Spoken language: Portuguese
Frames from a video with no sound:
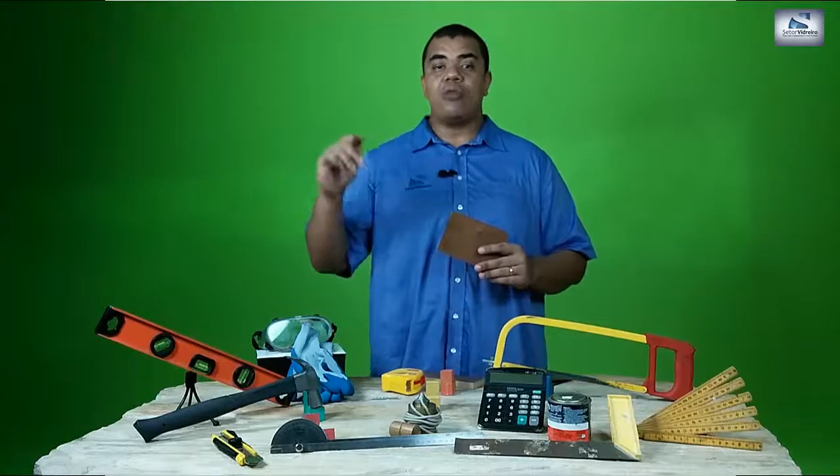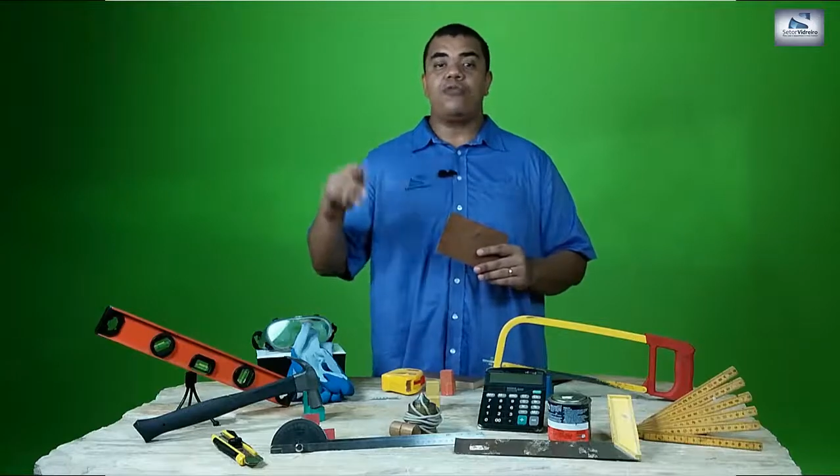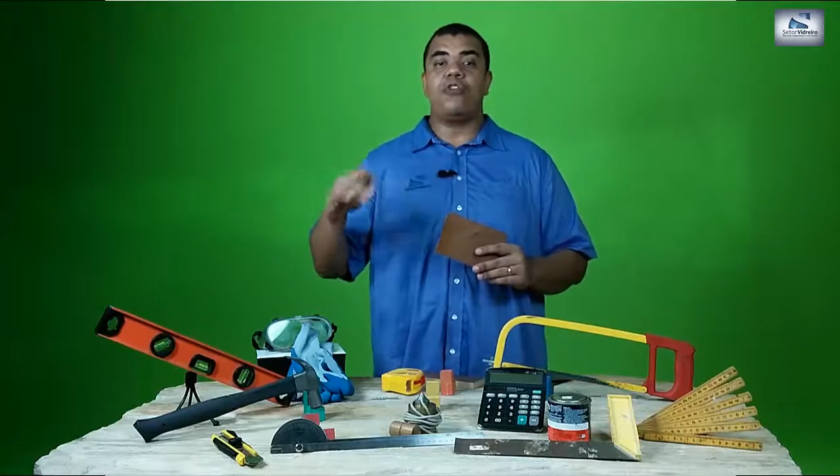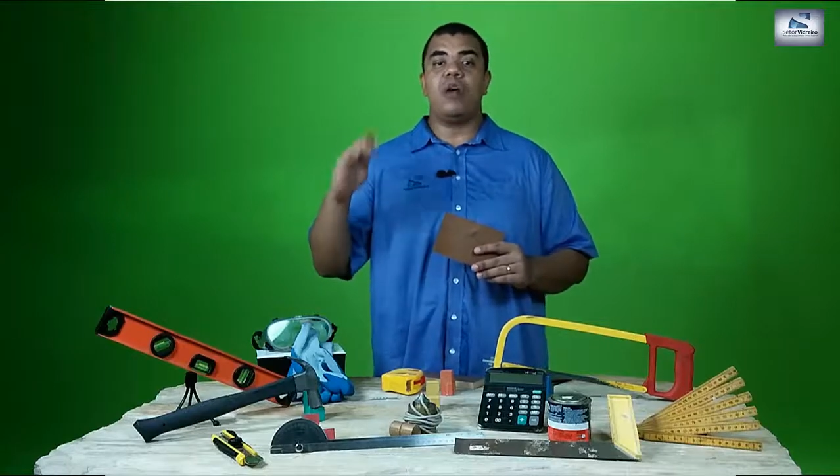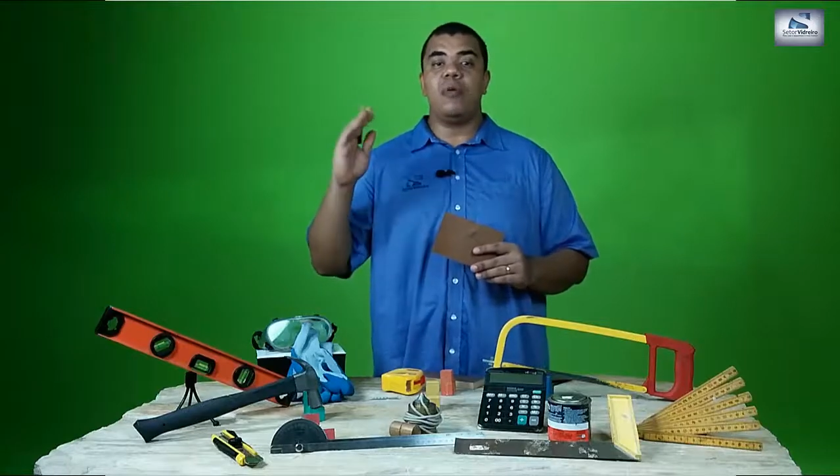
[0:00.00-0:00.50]

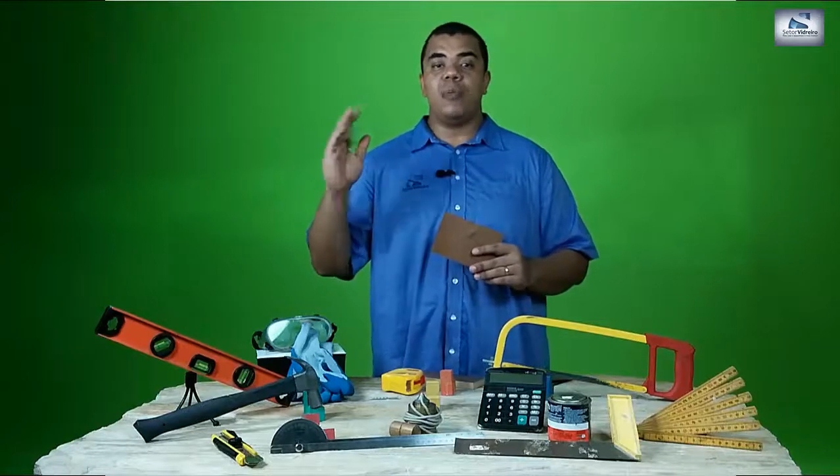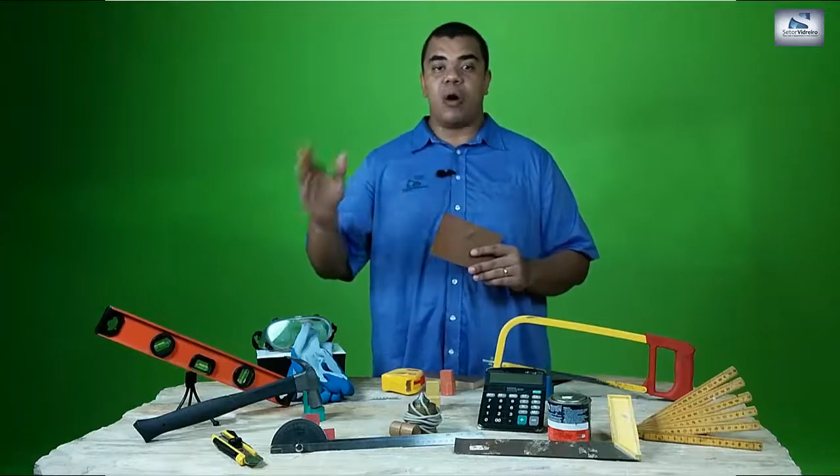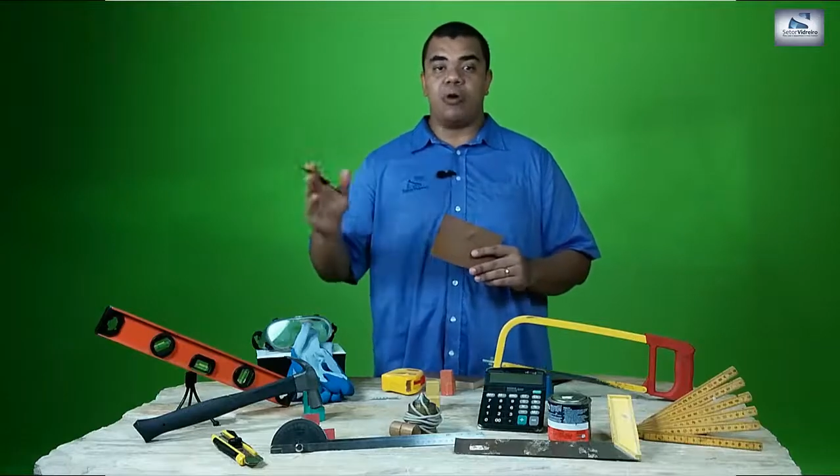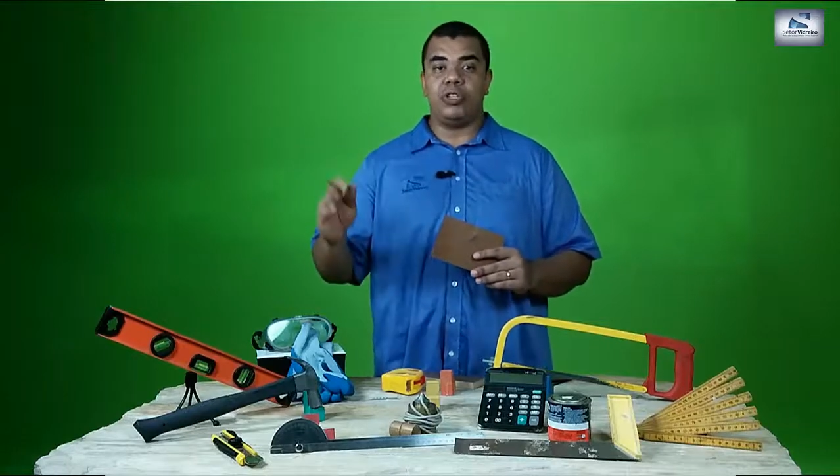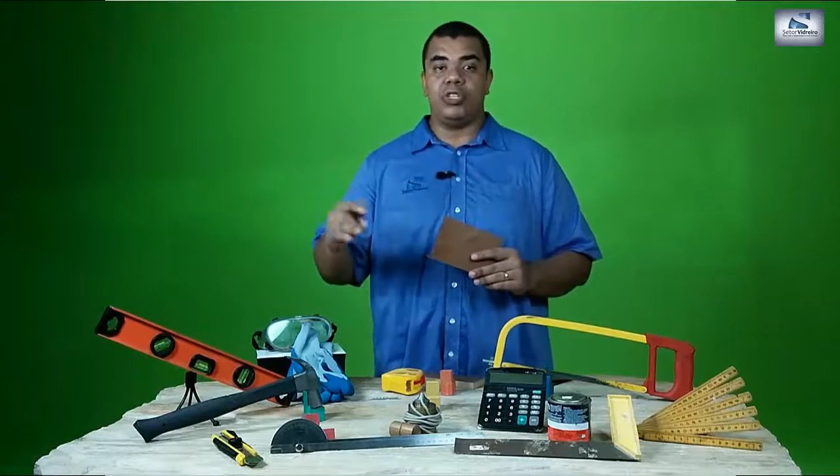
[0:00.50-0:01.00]
conforme o
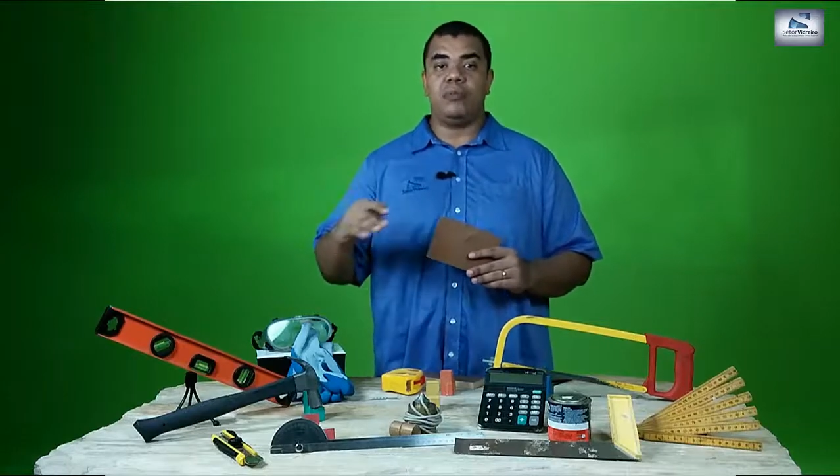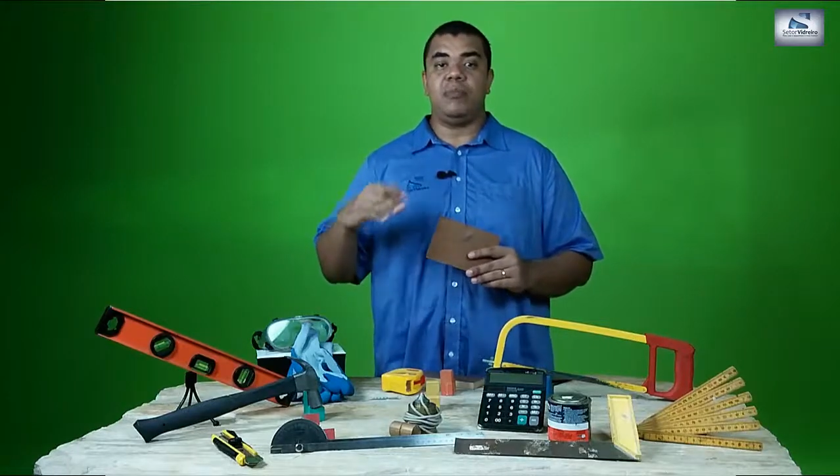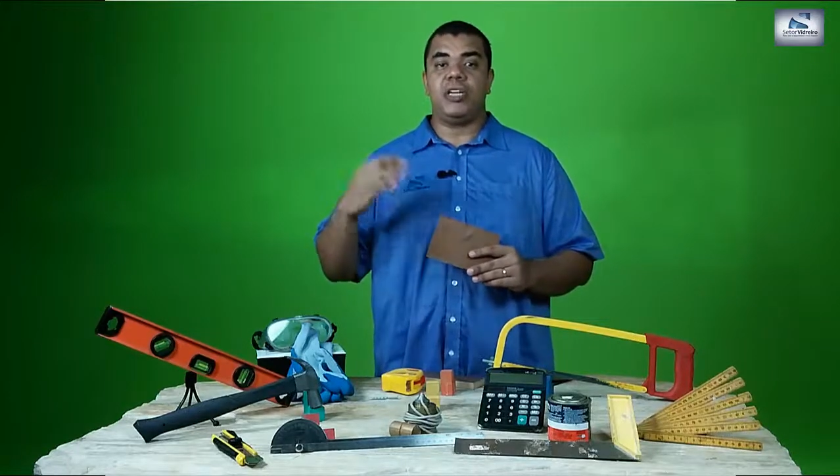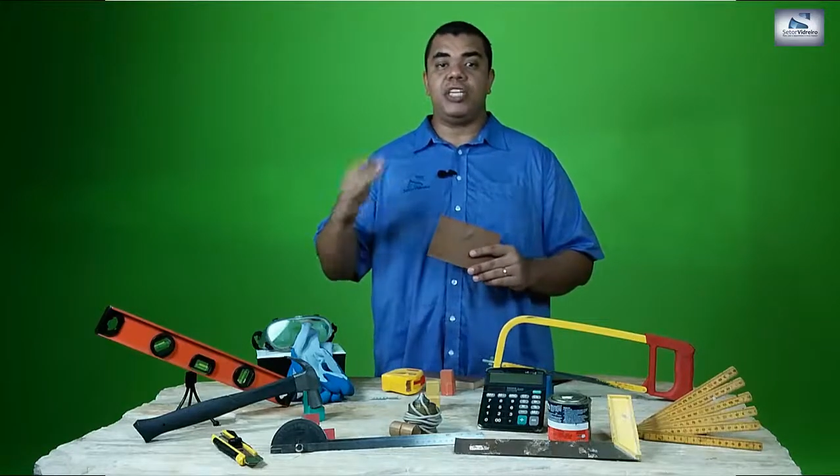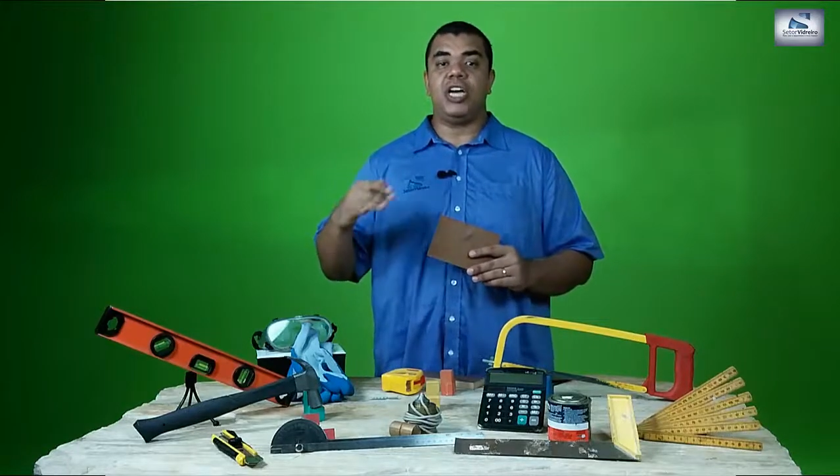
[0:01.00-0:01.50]
molde,
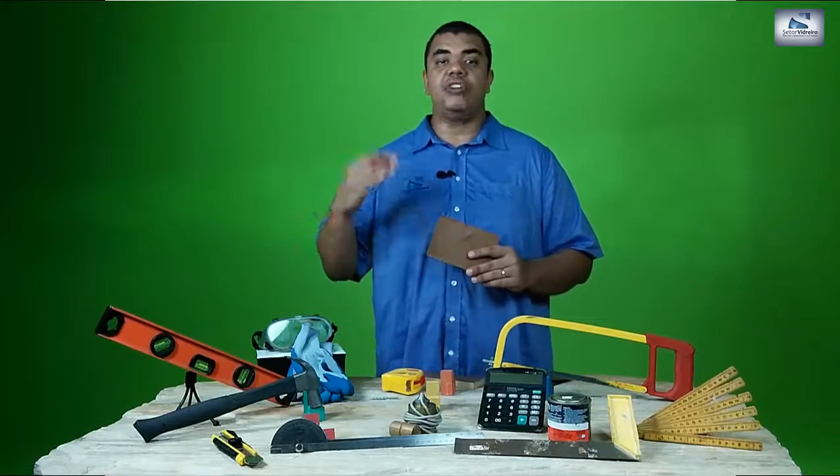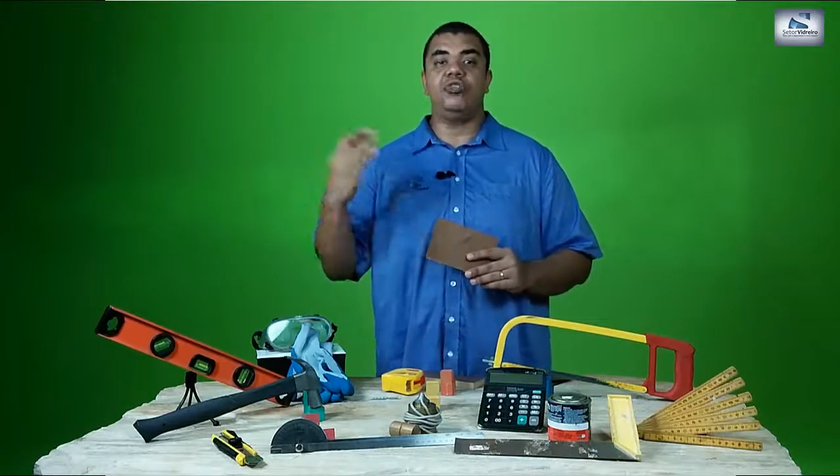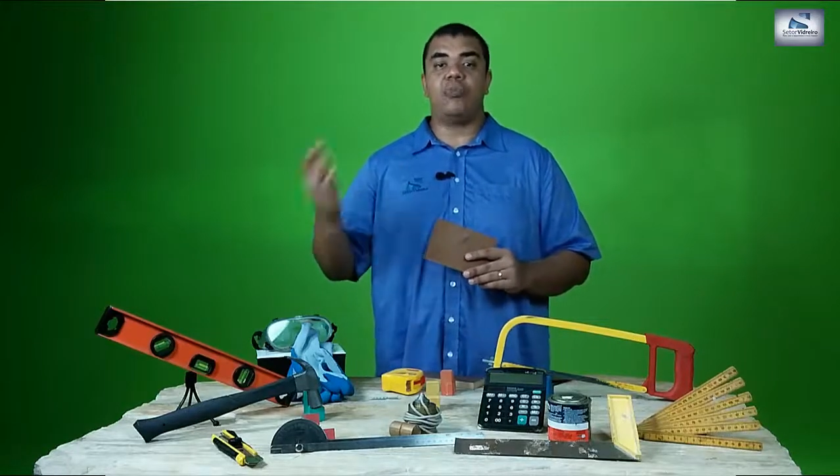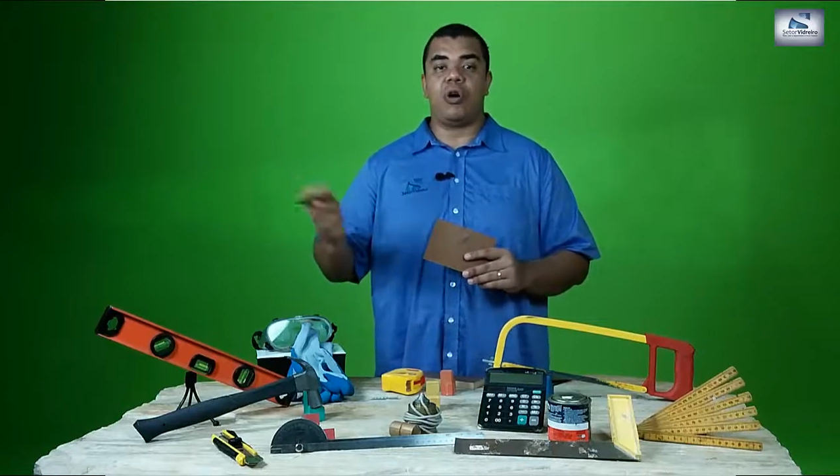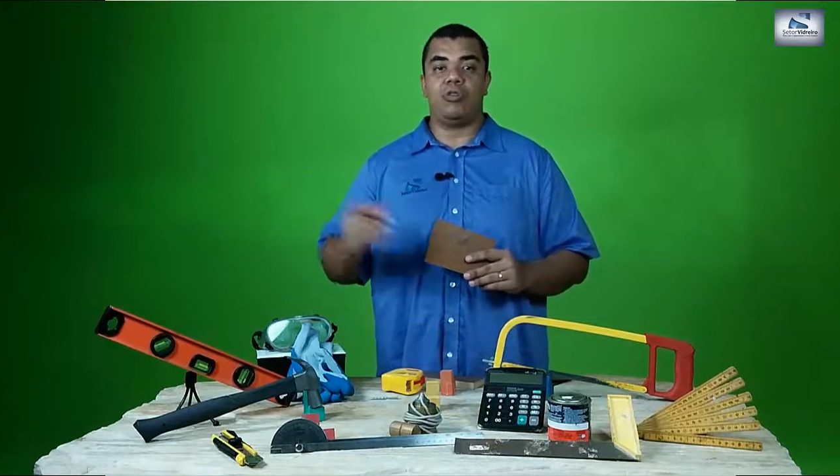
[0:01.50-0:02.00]
mediante
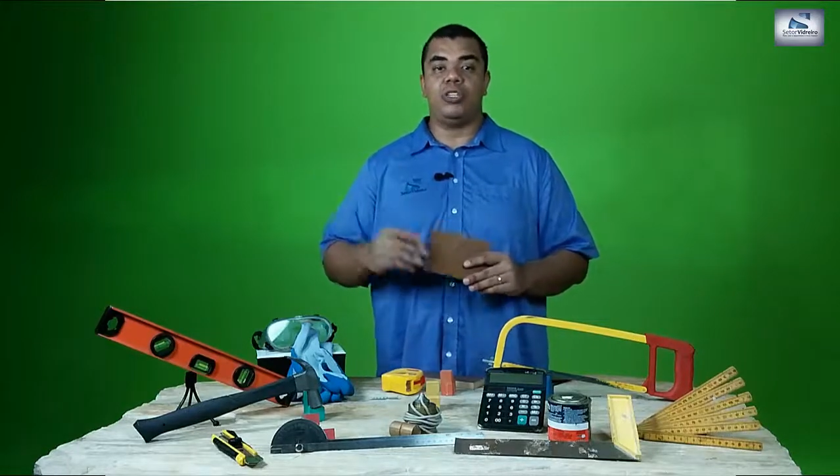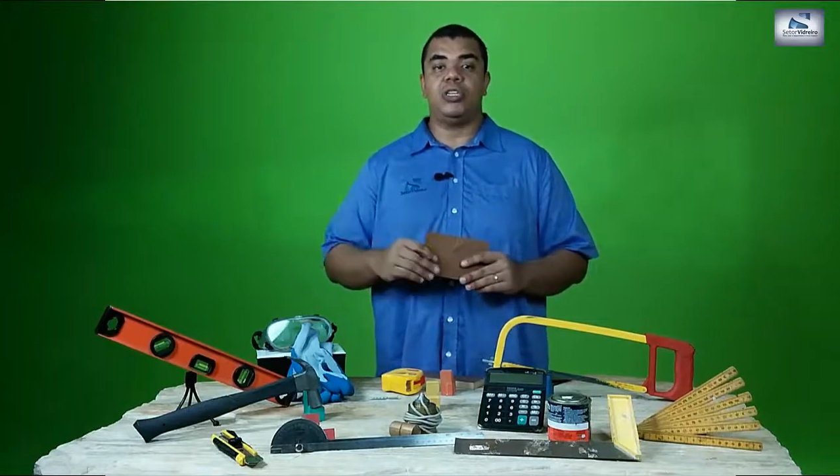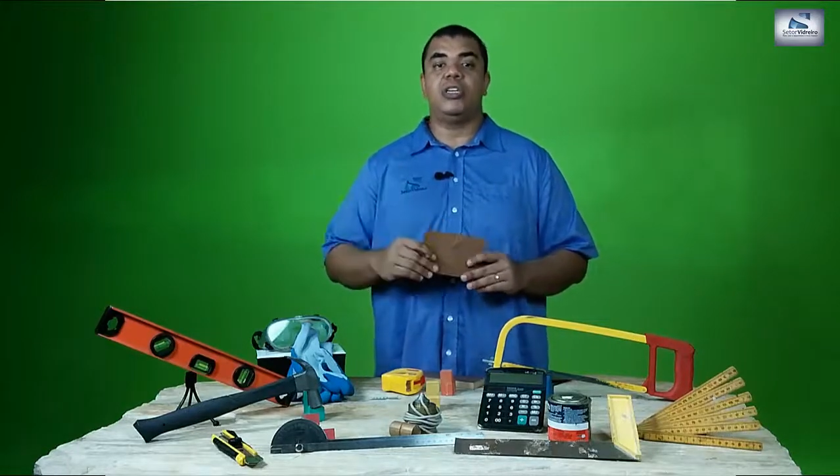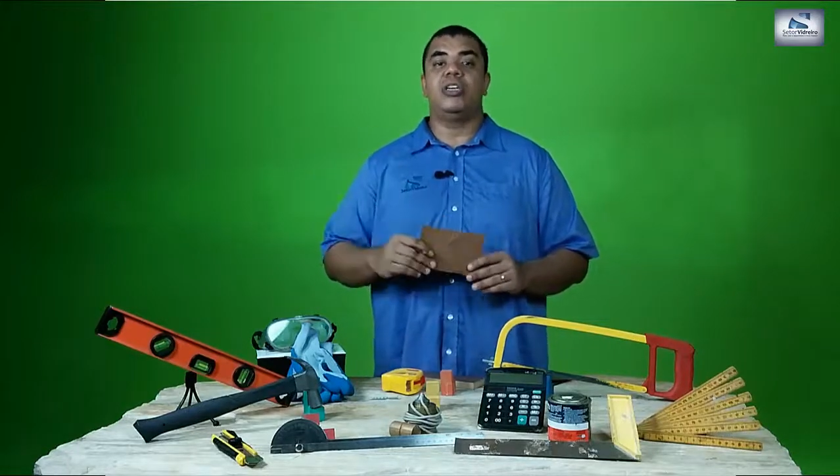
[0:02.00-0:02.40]
o molde,